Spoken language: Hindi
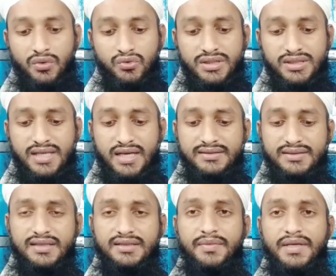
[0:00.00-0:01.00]
उसके साथ
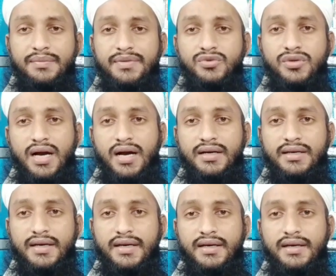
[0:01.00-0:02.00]
साथ मैंने अभी जो कहा
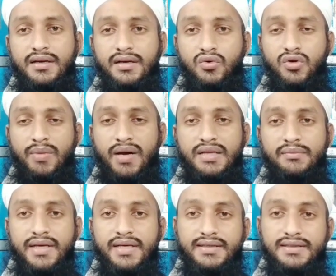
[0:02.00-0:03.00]
कि कुर्बानी
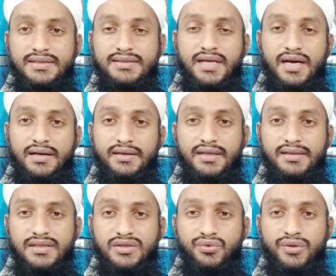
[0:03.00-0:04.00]
में एक हिस्सा ये
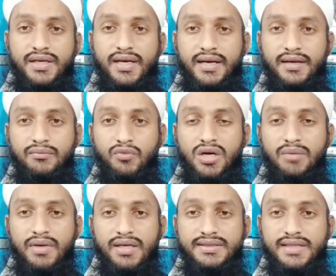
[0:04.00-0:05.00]
ज़रूरी है
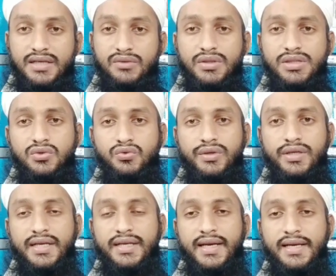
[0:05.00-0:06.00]
मुकम्मल जानवर ज़रूरी
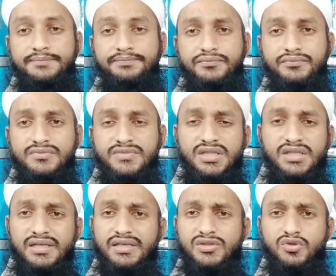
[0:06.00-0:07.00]
नहीं है
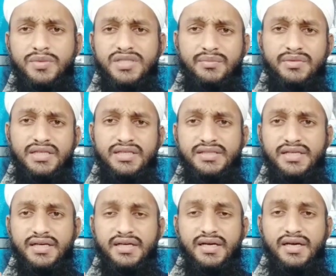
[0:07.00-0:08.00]
इसको भी समझ
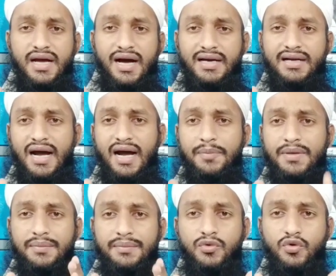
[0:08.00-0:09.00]
लीजिए अगर
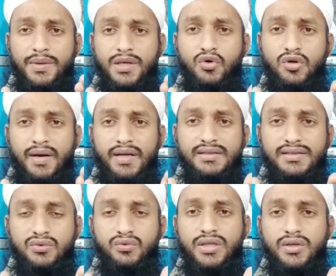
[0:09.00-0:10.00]
आपके ऊपर कुर्बानी
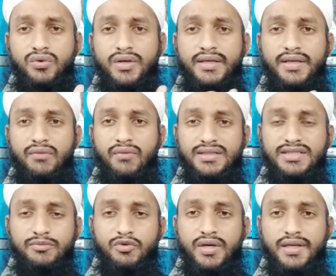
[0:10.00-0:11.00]
ज़रूरी हो रही है
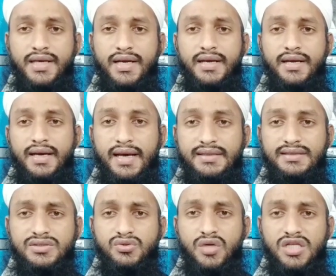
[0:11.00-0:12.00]
वाजिब हो रही है
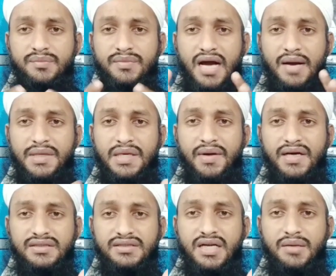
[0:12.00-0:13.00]
ऐसी सूरत में आपके
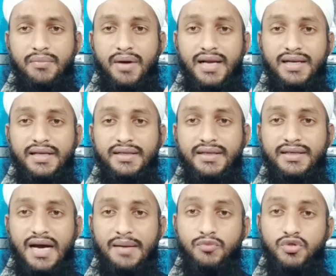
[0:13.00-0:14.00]
पास इतना माल नहीं है
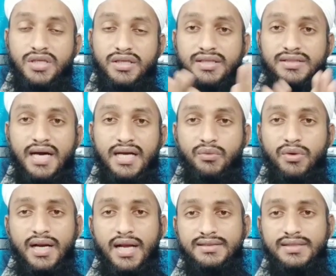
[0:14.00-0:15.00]
कि आप मुस्तकिल
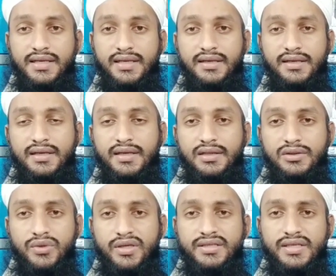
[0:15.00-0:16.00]
जानवर ला सकें
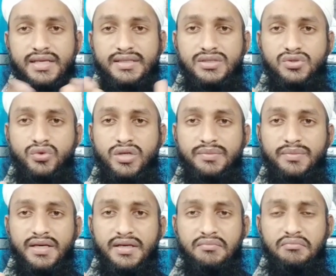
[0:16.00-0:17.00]
तो एक ऐसी सूरत
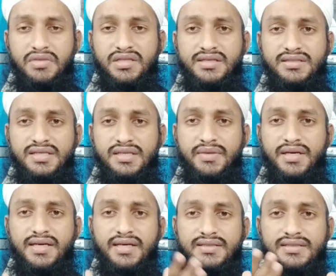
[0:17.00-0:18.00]
में मदरसे में
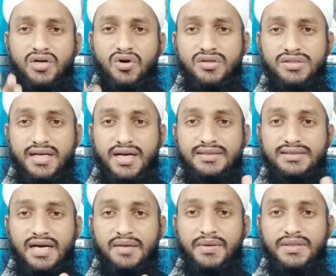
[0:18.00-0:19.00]
या किसी और जगह
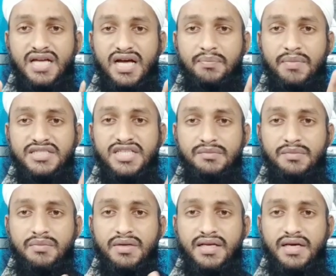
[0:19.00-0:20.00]
जहाँ पर चार पाँच
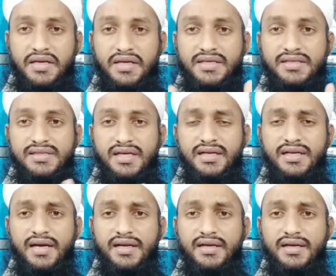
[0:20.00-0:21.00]
आदमी मिलकर एक हिस्सा ले
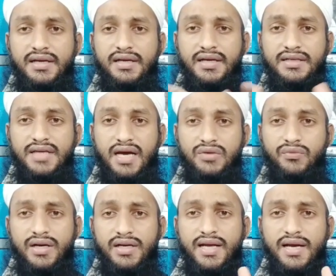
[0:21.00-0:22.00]
आएँ एक
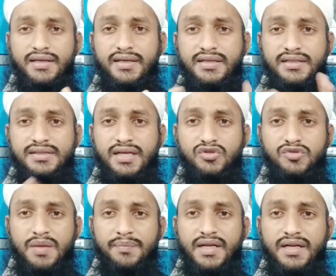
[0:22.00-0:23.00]
जानवर ले आएँ एक हिस्सा उस
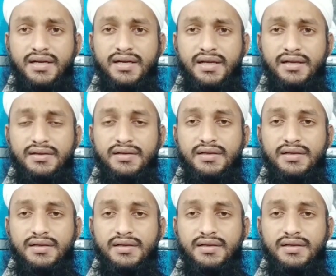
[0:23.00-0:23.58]
पर अपना रख लें